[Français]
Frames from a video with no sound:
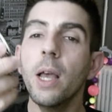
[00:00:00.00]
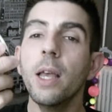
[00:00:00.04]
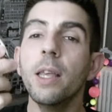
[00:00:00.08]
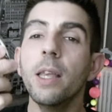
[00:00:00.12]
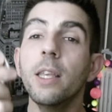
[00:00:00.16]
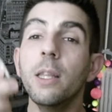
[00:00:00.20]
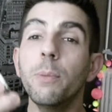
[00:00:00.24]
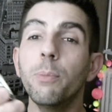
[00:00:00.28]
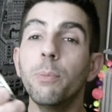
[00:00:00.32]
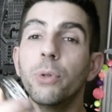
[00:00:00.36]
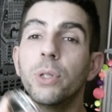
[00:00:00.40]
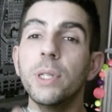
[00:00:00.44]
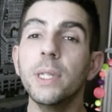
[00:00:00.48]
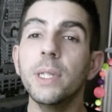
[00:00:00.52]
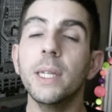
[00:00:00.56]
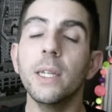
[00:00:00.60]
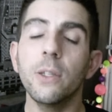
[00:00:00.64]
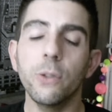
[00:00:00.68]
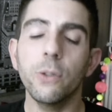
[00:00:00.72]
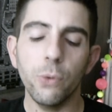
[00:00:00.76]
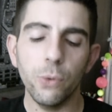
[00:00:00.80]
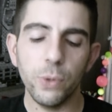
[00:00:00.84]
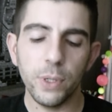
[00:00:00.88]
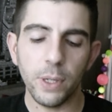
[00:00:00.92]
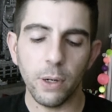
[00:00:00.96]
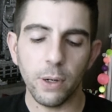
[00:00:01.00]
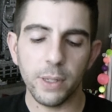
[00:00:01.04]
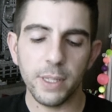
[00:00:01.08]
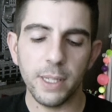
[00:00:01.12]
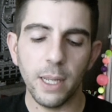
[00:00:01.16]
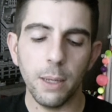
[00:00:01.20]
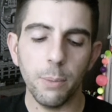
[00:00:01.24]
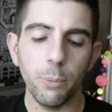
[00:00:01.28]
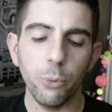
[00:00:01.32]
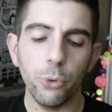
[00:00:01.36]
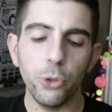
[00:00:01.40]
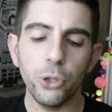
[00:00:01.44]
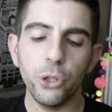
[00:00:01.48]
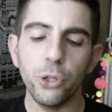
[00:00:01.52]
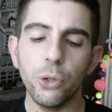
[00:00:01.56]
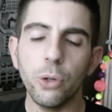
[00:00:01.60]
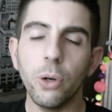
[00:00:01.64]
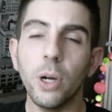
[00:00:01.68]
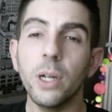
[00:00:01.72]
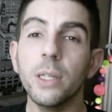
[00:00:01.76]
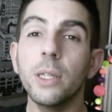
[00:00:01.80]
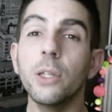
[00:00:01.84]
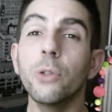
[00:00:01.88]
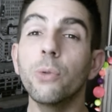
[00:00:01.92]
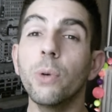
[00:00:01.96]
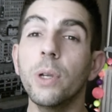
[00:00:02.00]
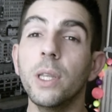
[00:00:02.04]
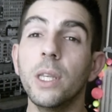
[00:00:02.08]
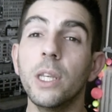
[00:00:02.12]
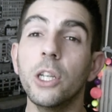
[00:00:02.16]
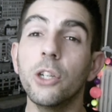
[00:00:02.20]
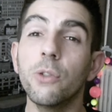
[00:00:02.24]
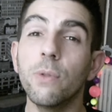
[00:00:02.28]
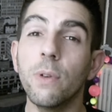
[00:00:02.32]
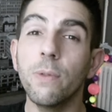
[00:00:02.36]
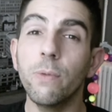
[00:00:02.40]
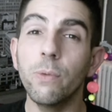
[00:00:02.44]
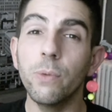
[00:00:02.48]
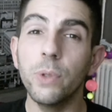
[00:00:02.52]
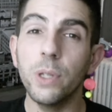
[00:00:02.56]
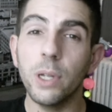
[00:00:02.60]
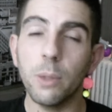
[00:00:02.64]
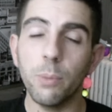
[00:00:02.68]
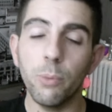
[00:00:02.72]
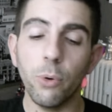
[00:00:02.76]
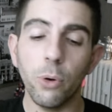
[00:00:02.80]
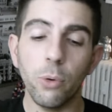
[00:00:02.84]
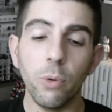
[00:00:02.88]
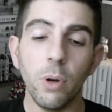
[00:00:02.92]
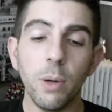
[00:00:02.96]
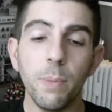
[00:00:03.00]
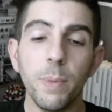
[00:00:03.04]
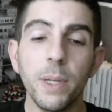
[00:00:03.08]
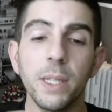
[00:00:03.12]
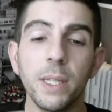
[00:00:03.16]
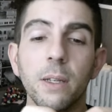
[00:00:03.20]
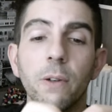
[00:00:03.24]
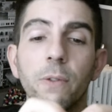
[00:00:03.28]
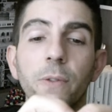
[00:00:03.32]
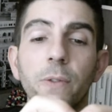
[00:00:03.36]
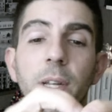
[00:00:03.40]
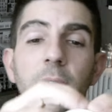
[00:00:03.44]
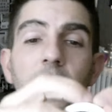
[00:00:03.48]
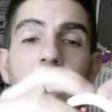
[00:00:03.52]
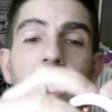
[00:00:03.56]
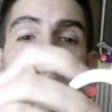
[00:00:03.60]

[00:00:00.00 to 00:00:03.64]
Il y a une petite astuce, alors c'est un peu chiant à nettoyer, je vais vous dire pourquoi, parce qu'en fait